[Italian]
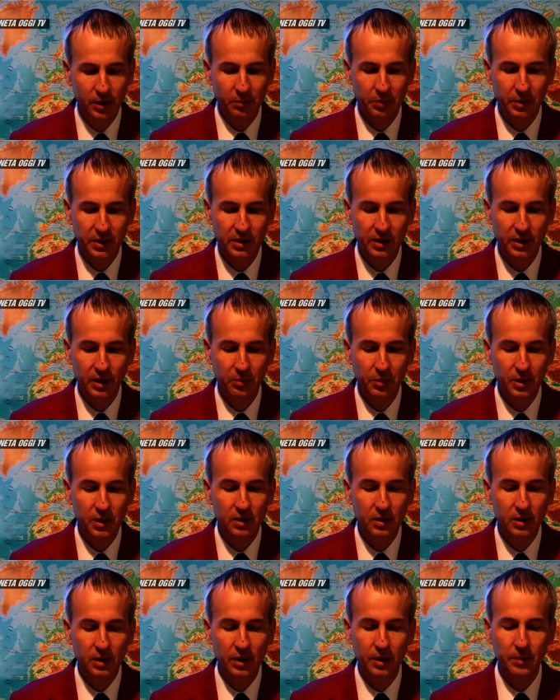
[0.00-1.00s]

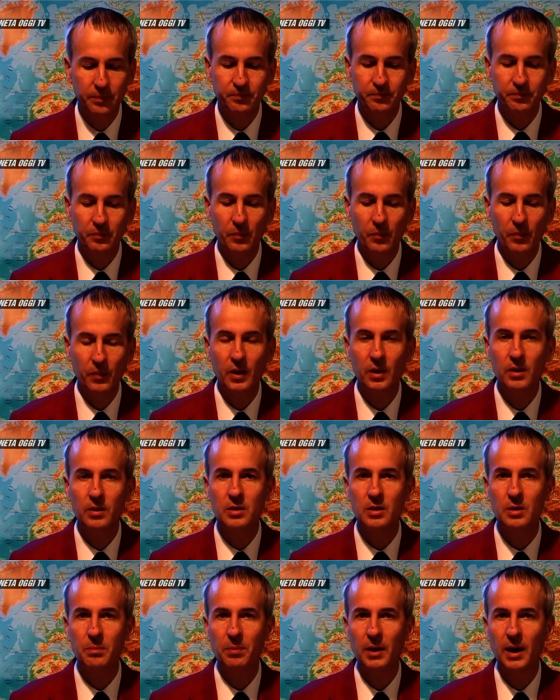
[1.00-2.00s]
Praticamente mh, mm,
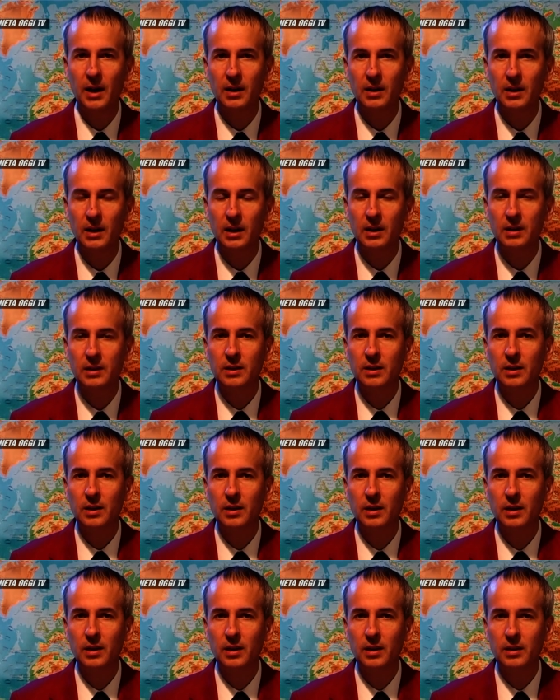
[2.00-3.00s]
si parla
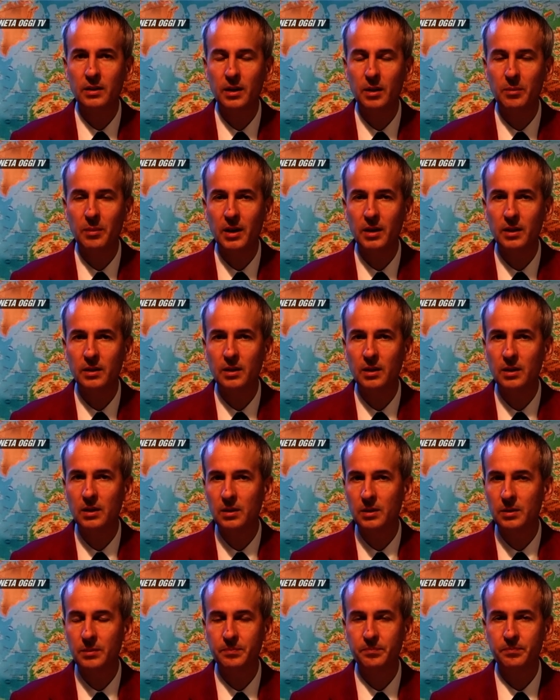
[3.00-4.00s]
eh, del,
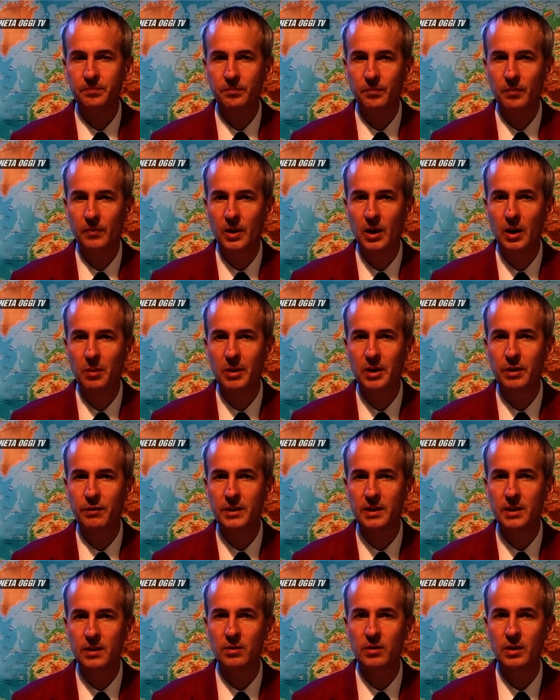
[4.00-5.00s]
del, mm, della
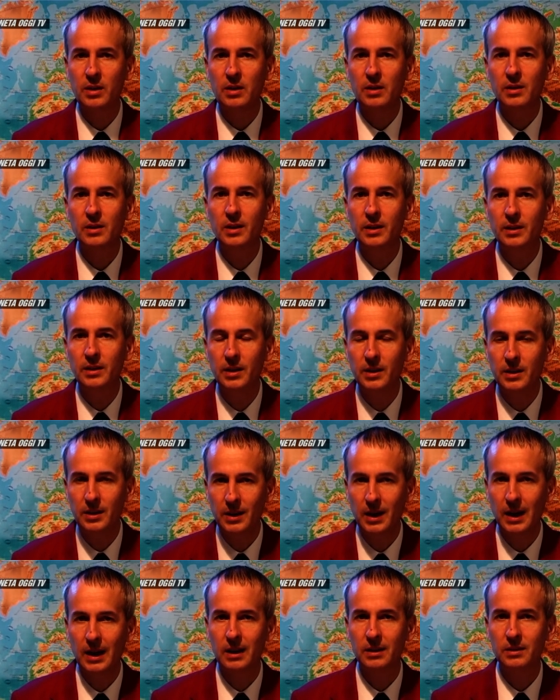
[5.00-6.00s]
manifestazione degli
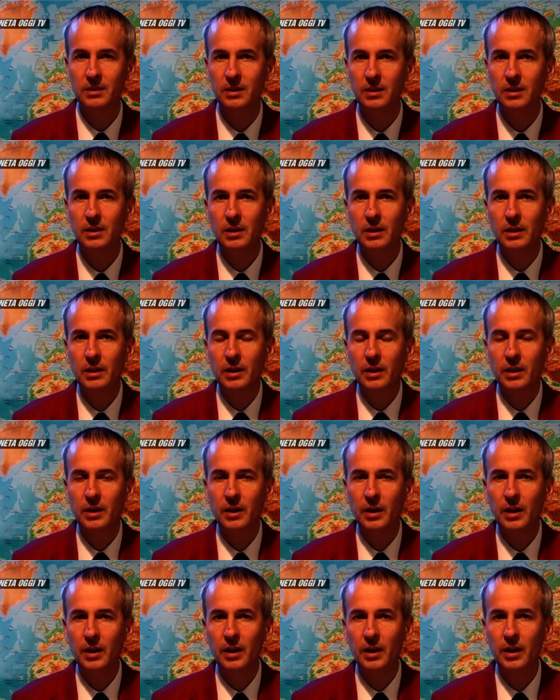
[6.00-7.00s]
indignati
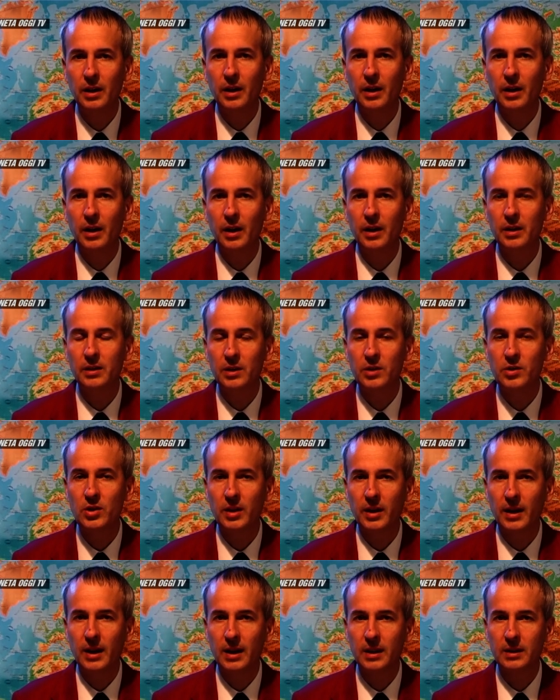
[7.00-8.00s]
che è
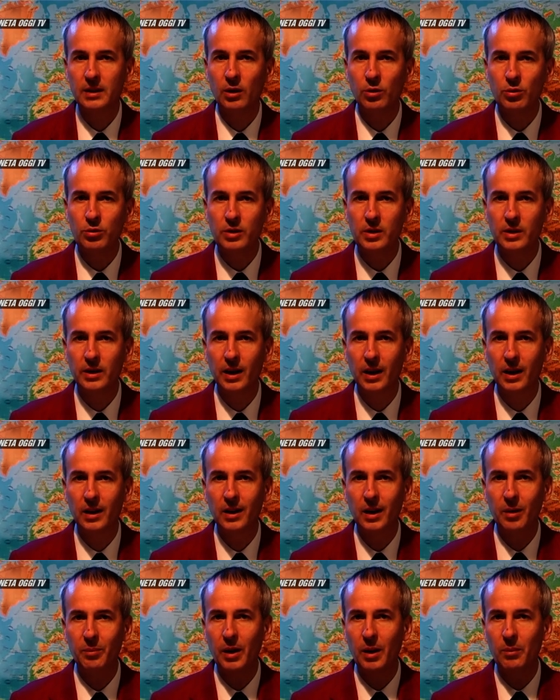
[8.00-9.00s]
degenerata, ossia
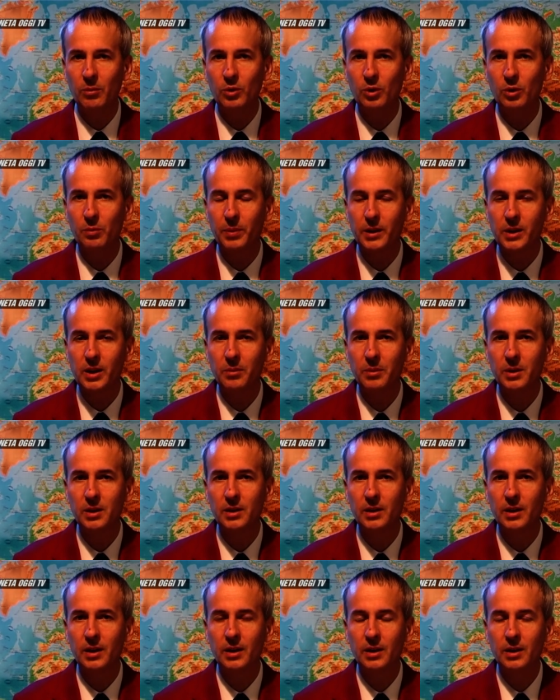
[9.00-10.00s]
abbiamo
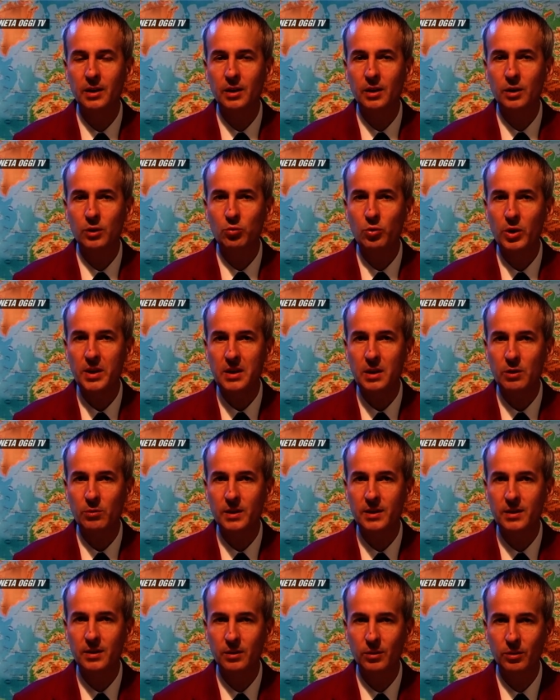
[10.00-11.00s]
praticamente due
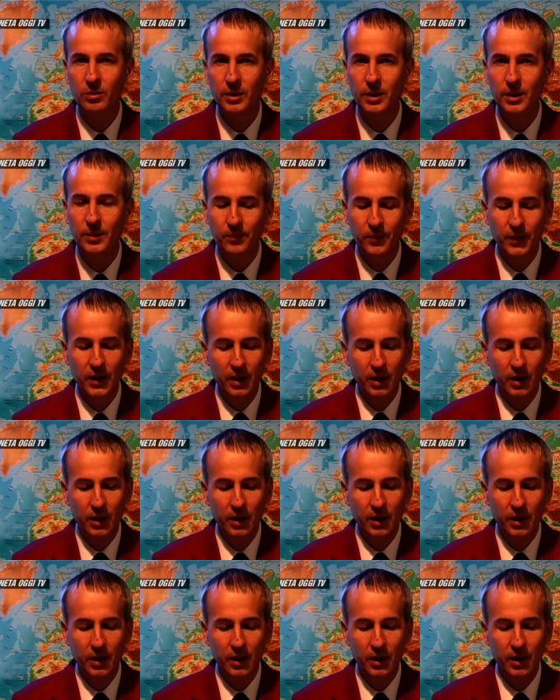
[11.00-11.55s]
situazioni.